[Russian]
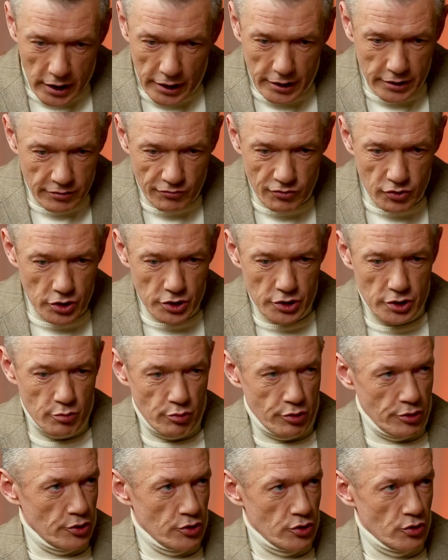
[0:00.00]
Как это в жизни
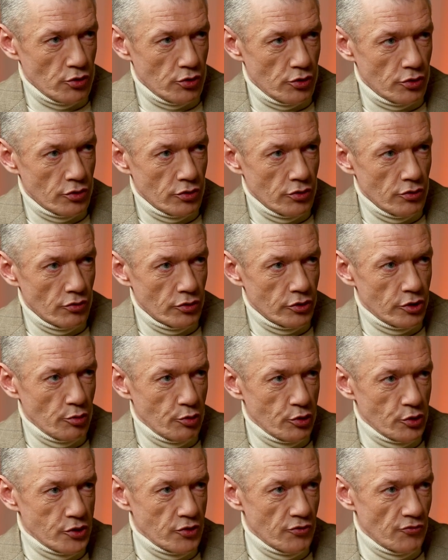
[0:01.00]
происходит? Вот,
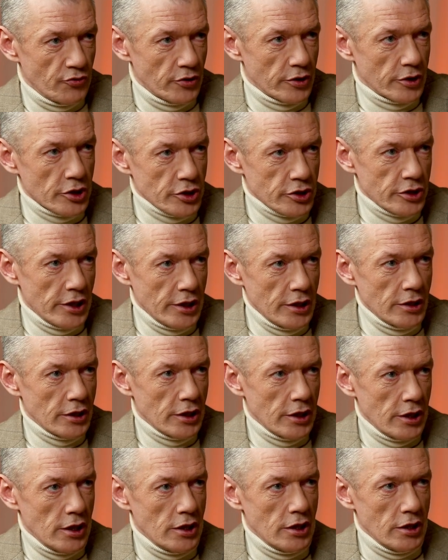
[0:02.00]
допустим, вы гражданин,
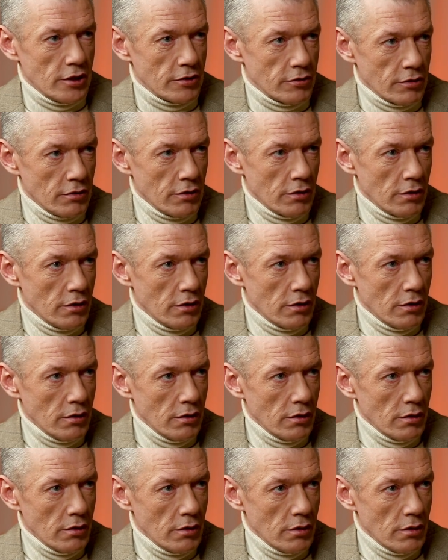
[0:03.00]
а я нет.
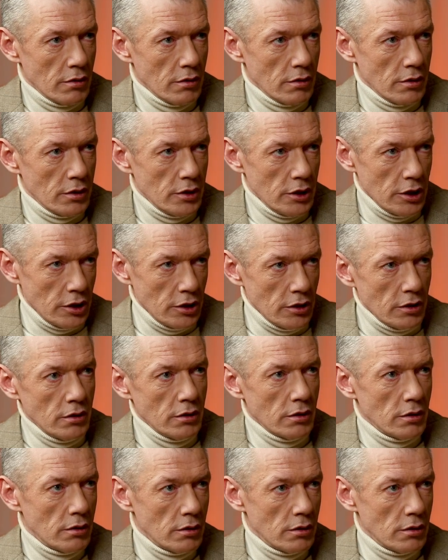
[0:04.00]
И